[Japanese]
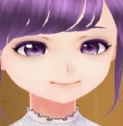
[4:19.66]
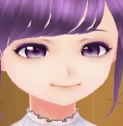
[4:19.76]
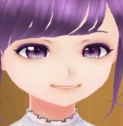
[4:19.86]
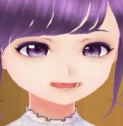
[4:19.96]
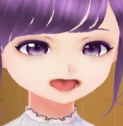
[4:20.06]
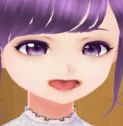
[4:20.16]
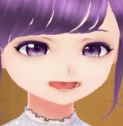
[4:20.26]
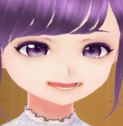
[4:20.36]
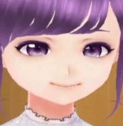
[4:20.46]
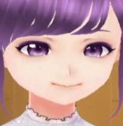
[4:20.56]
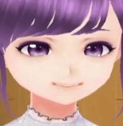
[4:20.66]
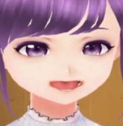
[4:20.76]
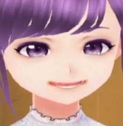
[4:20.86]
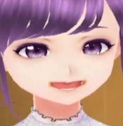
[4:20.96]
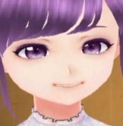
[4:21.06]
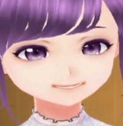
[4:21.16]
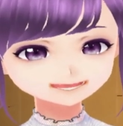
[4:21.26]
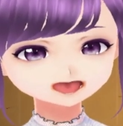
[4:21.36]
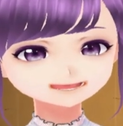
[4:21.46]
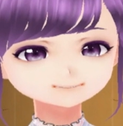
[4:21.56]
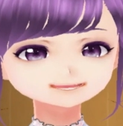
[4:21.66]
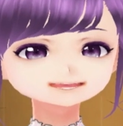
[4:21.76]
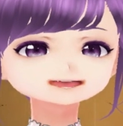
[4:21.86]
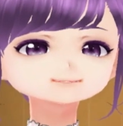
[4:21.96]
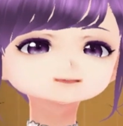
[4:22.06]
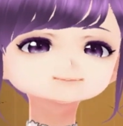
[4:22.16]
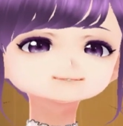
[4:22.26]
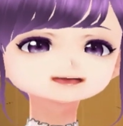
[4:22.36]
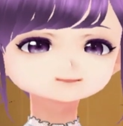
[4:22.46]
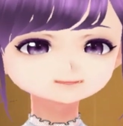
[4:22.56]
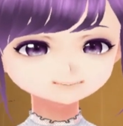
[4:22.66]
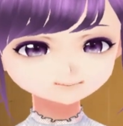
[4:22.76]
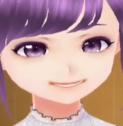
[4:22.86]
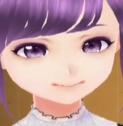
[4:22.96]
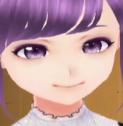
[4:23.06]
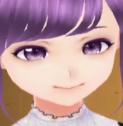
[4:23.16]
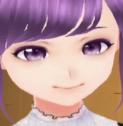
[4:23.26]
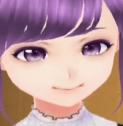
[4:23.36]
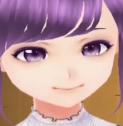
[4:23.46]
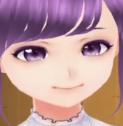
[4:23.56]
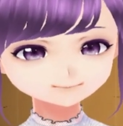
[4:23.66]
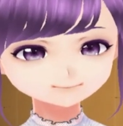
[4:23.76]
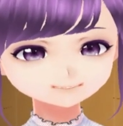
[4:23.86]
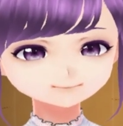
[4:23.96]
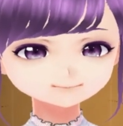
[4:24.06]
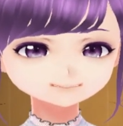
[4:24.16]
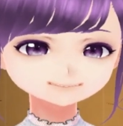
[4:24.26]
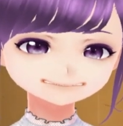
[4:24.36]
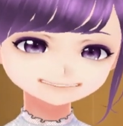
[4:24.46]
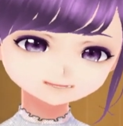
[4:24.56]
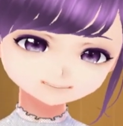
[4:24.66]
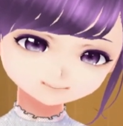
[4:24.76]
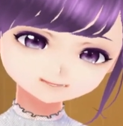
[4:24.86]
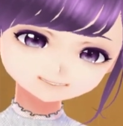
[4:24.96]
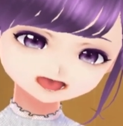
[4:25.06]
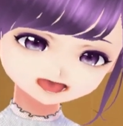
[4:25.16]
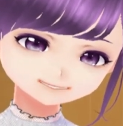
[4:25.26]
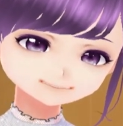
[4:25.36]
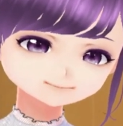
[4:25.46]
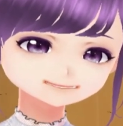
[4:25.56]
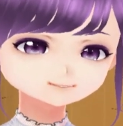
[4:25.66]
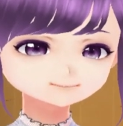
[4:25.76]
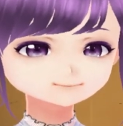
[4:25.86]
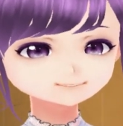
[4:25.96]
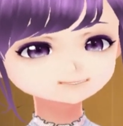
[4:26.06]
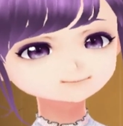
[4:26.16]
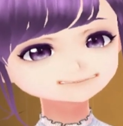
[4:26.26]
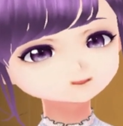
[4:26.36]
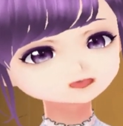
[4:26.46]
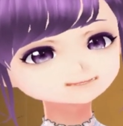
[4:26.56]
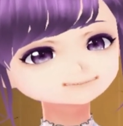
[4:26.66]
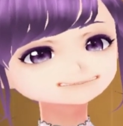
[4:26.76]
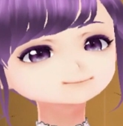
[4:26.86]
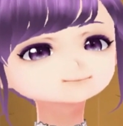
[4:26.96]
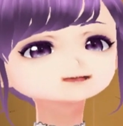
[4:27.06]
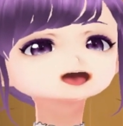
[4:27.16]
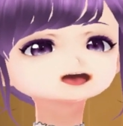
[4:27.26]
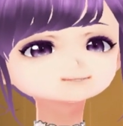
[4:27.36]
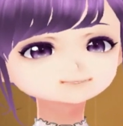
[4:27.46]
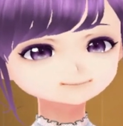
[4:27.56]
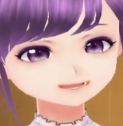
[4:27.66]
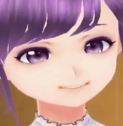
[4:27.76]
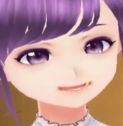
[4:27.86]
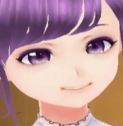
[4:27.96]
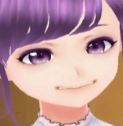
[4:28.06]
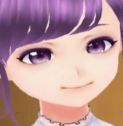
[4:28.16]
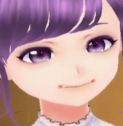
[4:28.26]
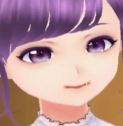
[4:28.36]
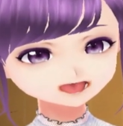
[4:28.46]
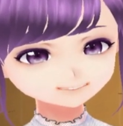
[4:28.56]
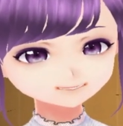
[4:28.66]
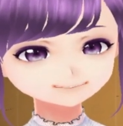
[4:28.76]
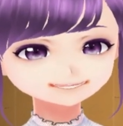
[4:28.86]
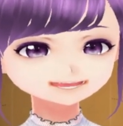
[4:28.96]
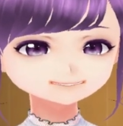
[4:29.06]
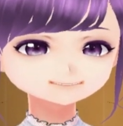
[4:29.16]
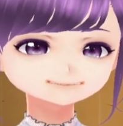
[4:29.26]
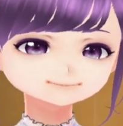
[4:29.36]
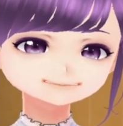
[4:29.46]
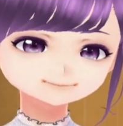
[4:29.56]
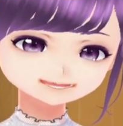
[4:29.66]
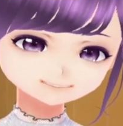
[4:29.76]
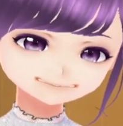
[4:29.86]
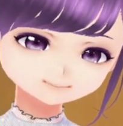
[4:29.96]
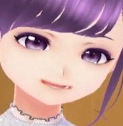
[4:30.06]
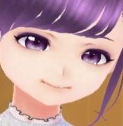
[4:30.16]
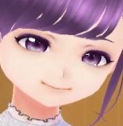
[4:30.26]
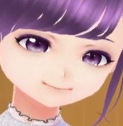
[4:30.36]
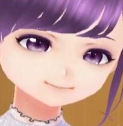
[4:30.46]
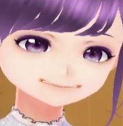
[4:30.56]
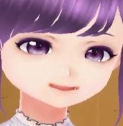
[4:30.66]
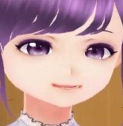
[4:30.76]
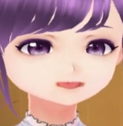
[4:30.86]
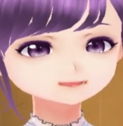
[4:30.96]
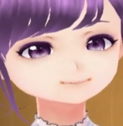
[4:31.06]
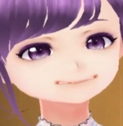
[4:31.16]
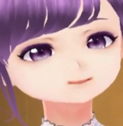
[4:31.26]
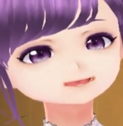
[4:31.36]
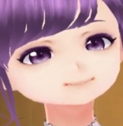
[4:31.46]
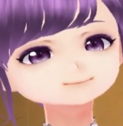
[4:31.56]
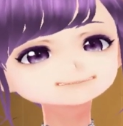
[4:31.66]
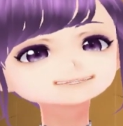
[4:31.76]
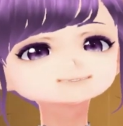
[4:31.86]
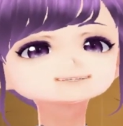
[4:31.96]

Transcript: あーまあ、だいたいそんなもんだ。それを唱えると、病人の足元に座っている死神も病気も消えて